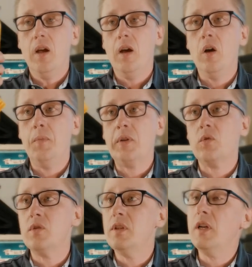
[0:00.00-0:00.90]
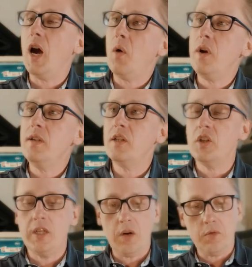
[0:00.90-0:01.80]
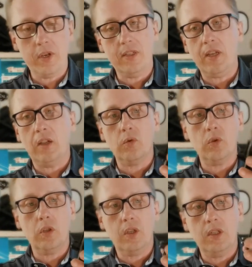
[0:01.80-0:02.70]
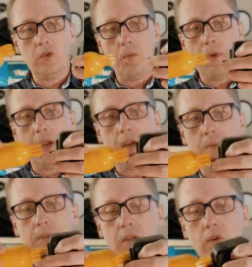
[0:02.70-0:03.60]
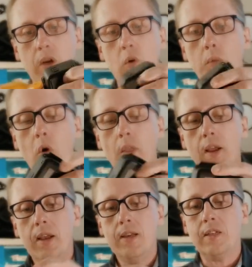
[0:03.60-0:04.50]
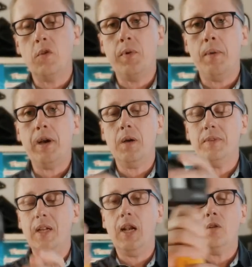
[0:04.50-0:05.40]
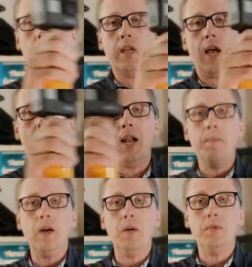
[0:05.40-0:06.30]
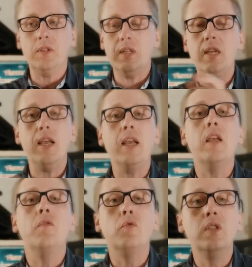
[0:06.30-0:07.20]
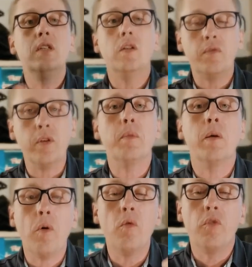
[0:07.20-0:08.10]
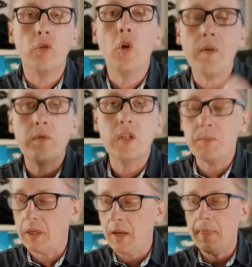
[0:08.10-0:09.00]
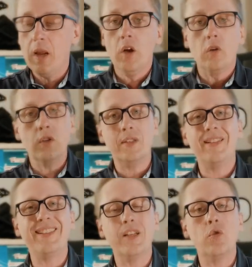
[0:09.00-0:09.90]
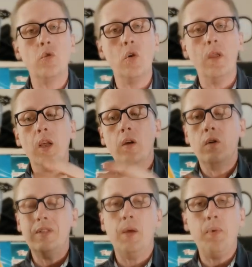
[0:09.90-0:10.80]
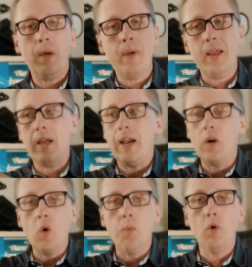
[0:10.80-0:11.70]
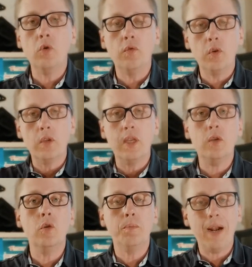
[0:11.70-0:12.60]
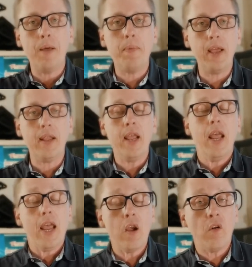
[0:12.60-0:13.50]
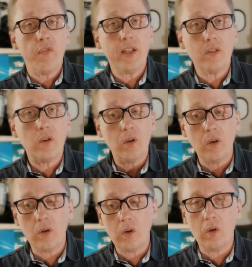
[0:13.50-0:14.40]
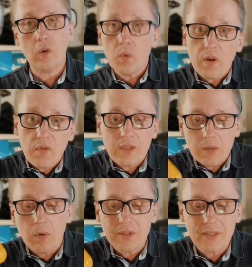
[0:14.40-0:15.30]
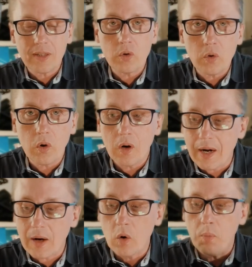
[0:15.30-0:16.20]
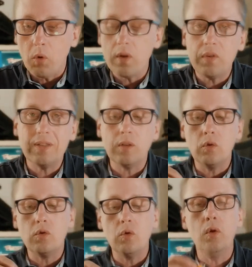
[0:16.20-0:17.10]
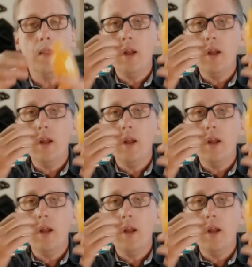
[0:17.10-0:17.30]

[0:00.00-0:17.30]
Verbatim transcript: Euh, parce qu'on se dit ah oui c'est génial vous voyez c'est un truc qui se met comme ça sur la GoPro et ça vous permet comme ça de la tenir à la main comme ceci et ils vous disent évidemment le vendeur va vous expliquer que c'est sécure que ça permet à la GoPro de flotter de ne pas la perdre et en fait euh, oui effectivement c'est sécure la GoPro est fixée dessus